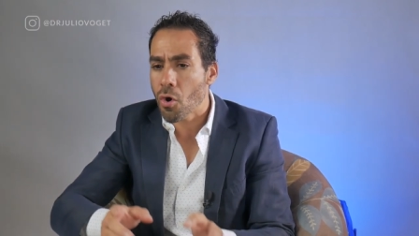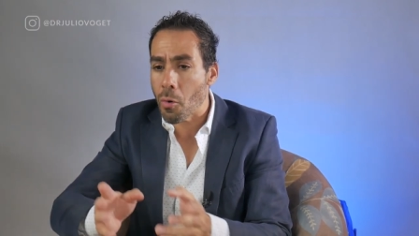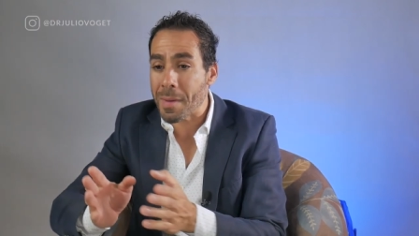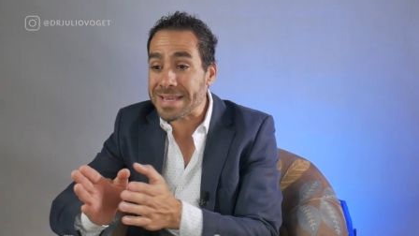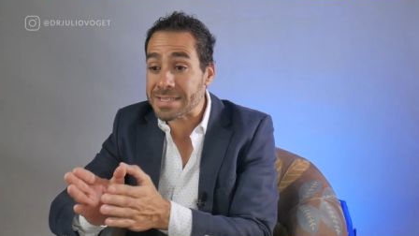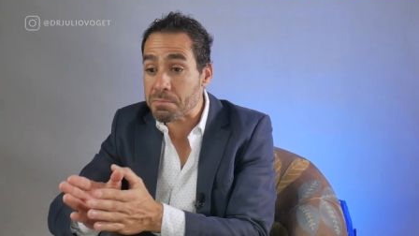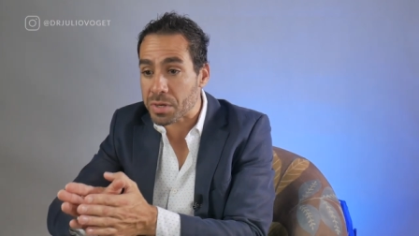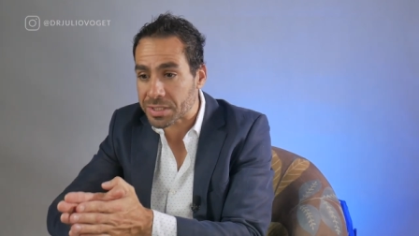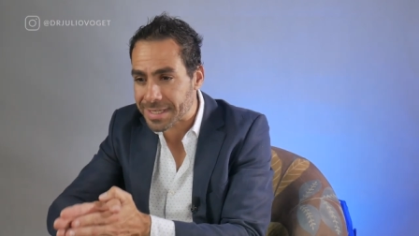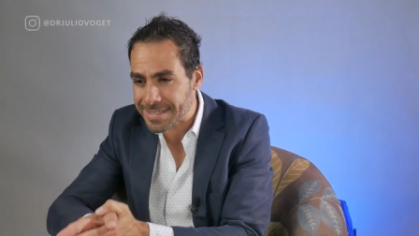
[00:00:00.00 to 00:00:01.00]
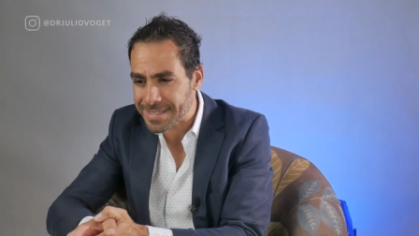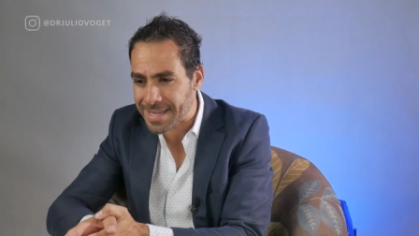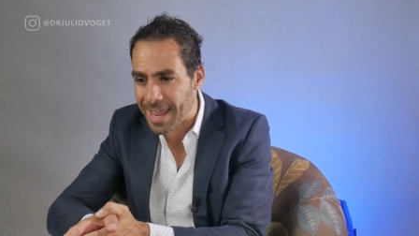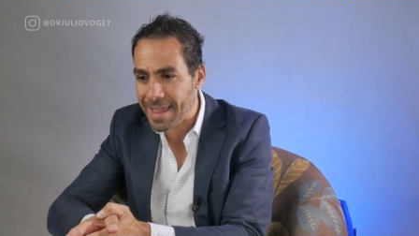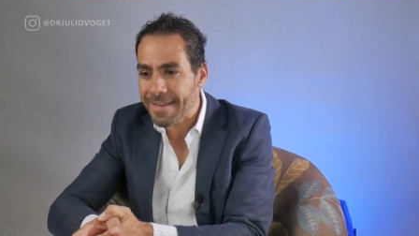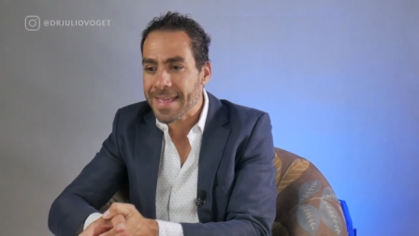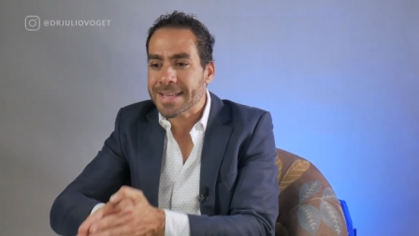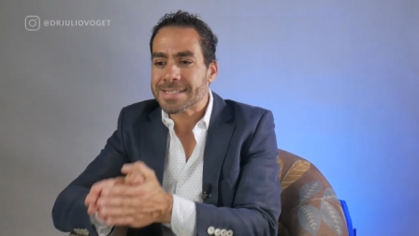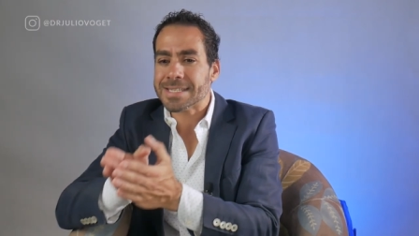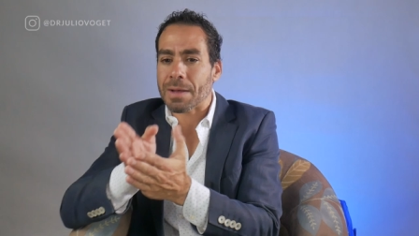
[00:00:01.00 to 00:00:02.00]
O mais importante é
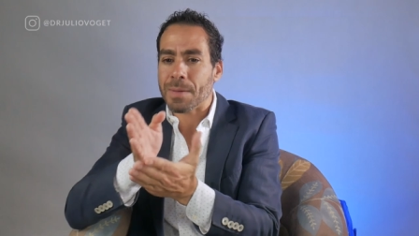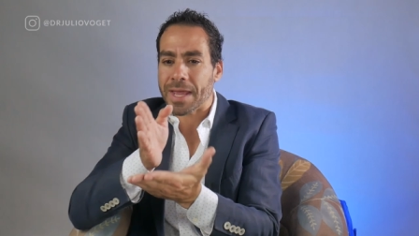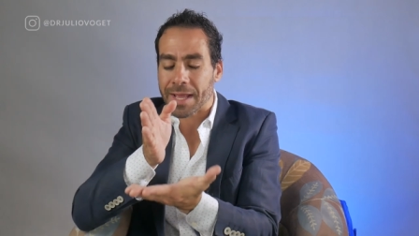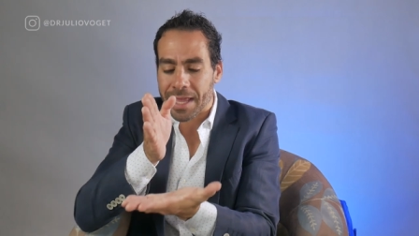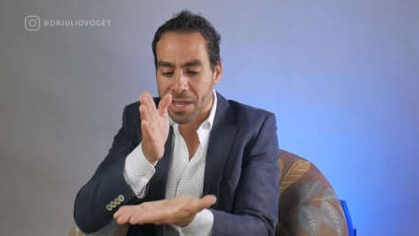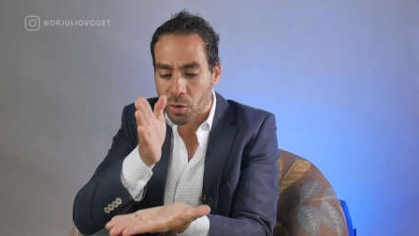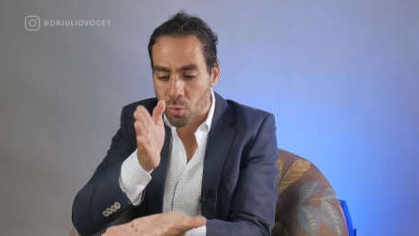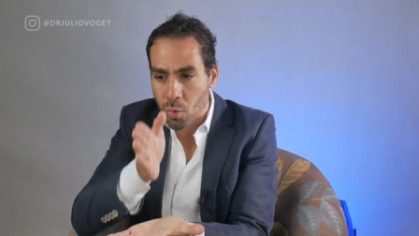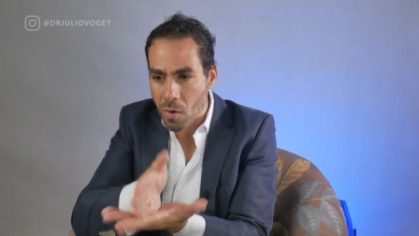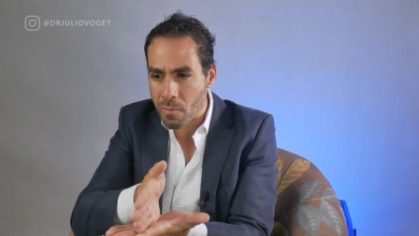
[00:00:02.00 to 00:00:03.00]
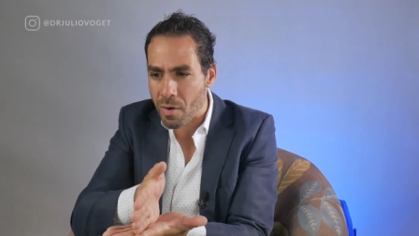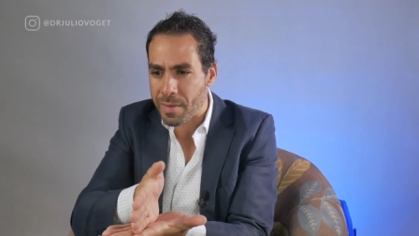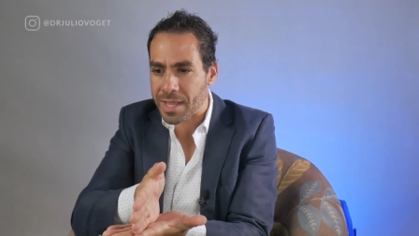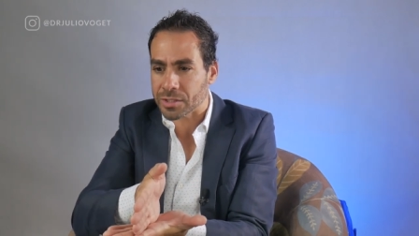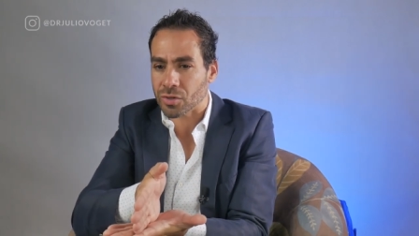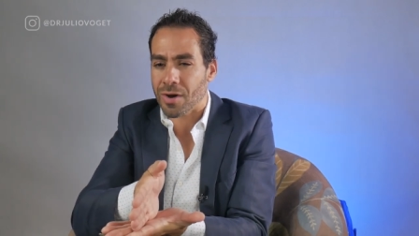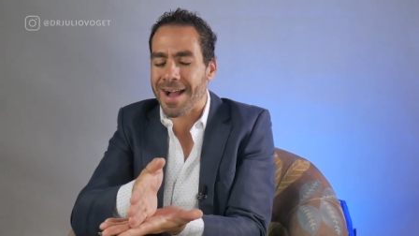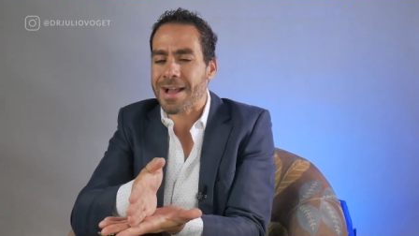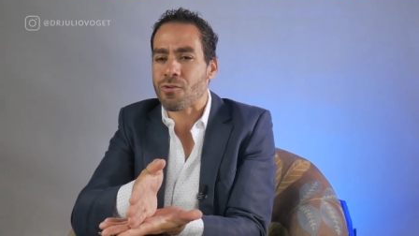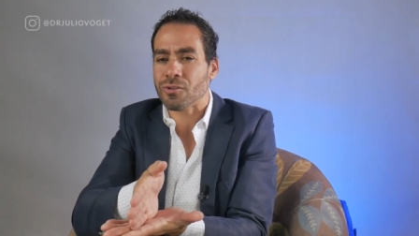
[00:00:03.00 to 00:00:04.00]
saber em qual momento
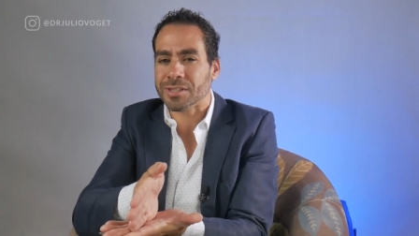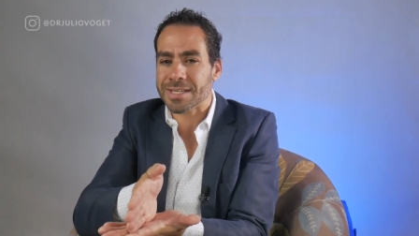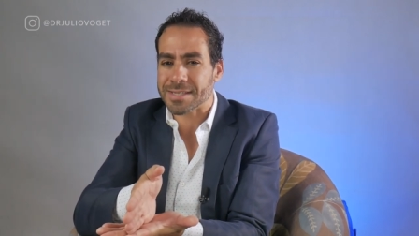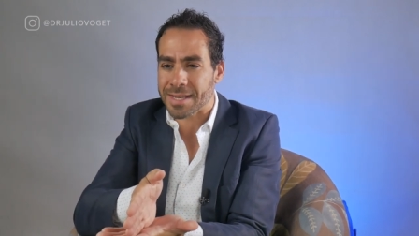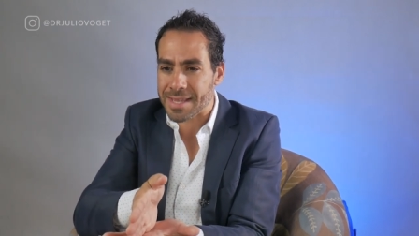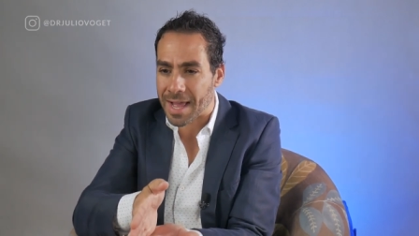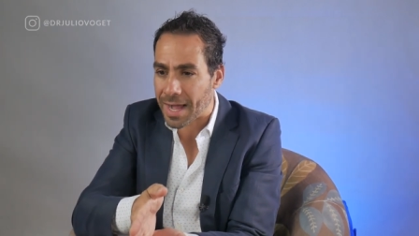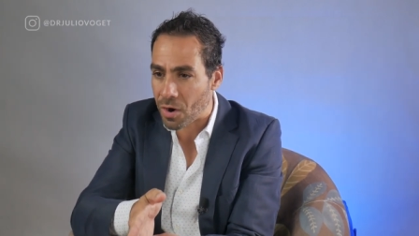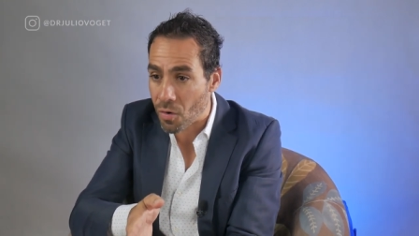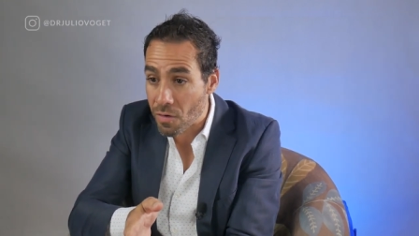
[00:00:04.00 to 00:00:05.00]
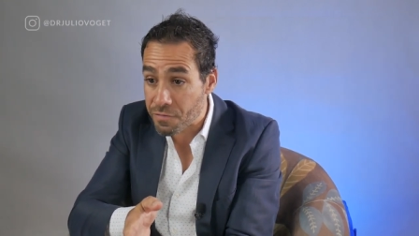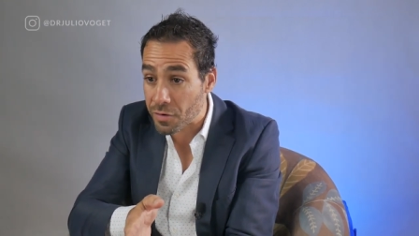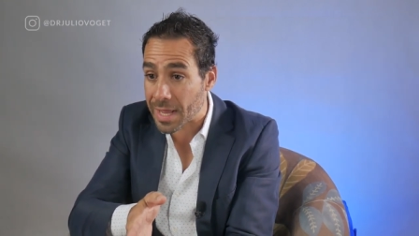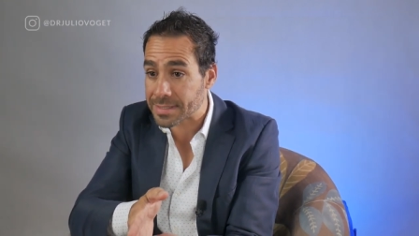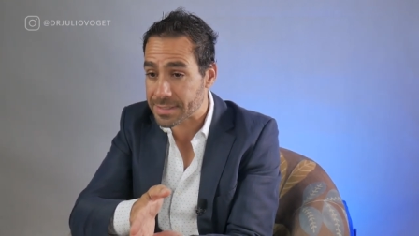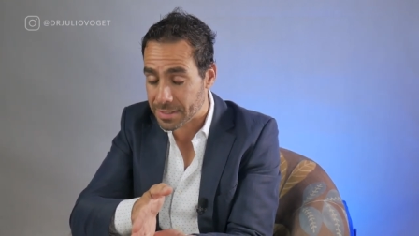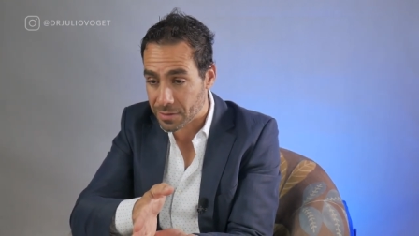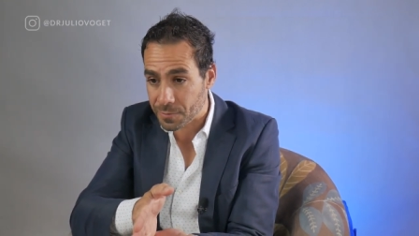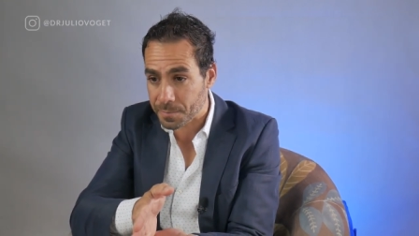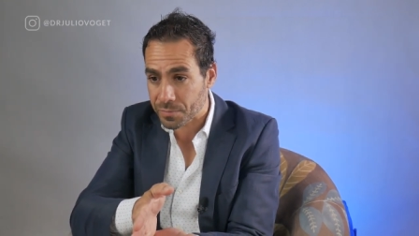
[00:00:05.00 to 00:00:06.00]
aconteceria a
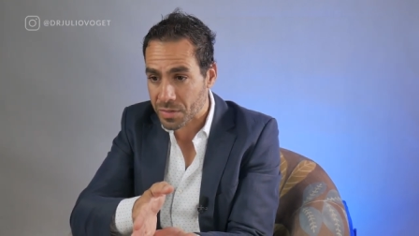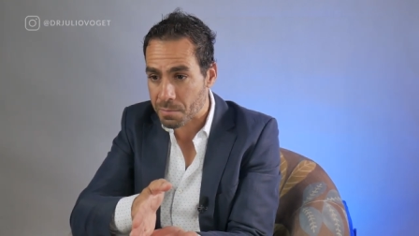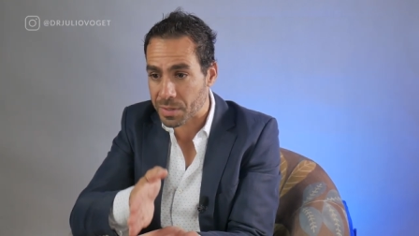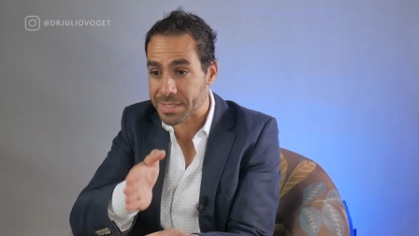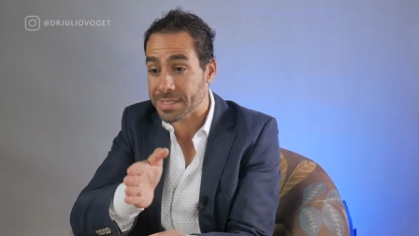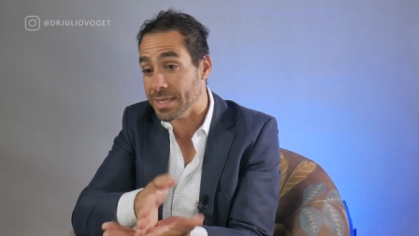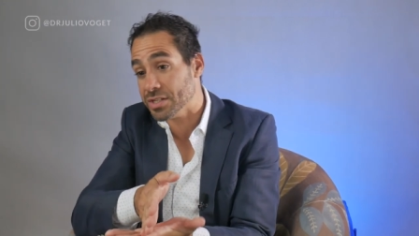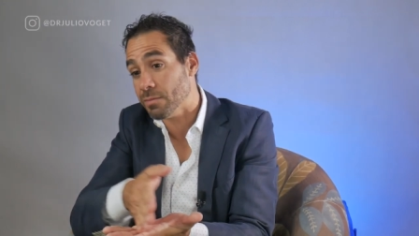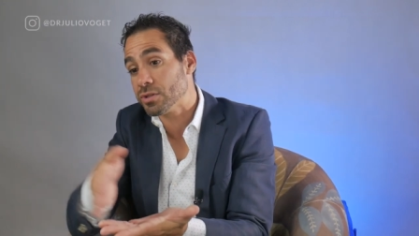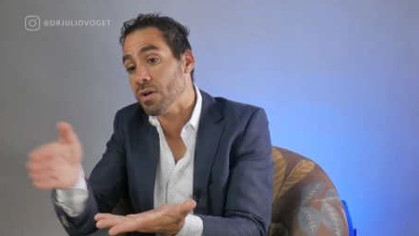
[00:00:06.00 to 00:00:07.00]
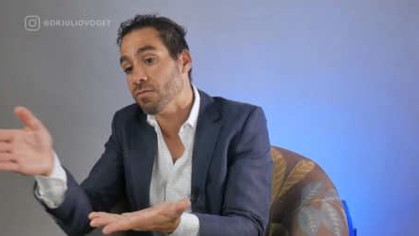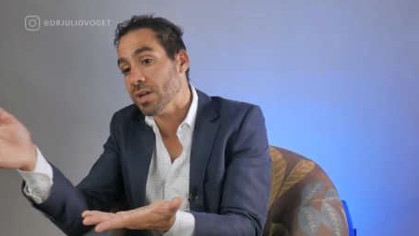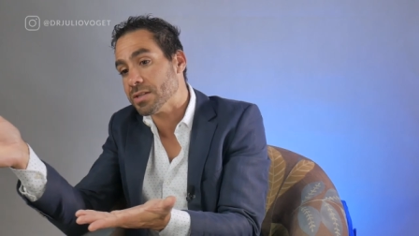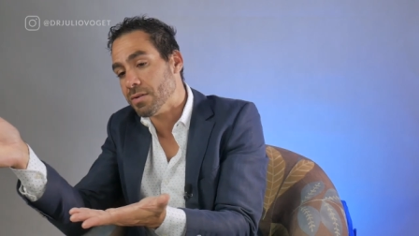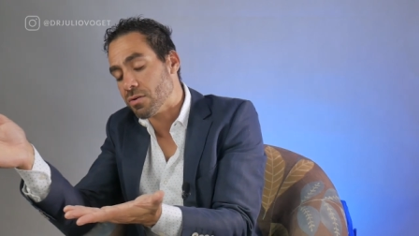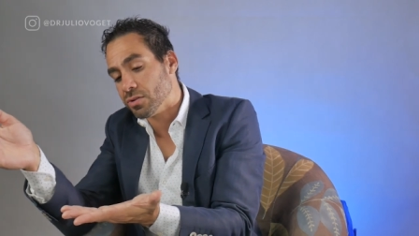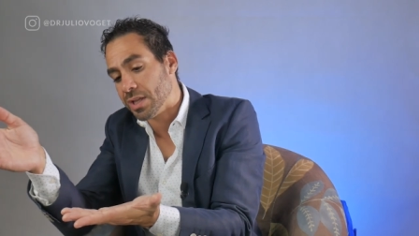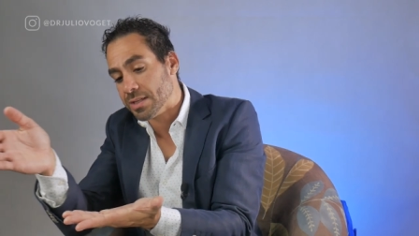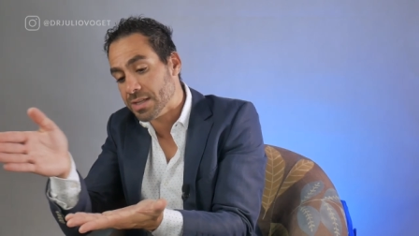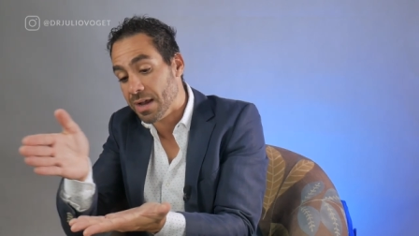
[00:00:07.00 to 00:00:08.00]
ovulação porque se deixamos que a ovulação
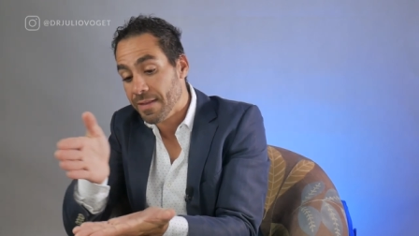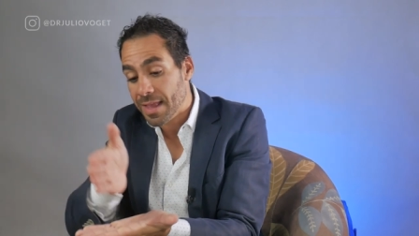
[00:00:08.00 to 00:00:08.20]
aconteça,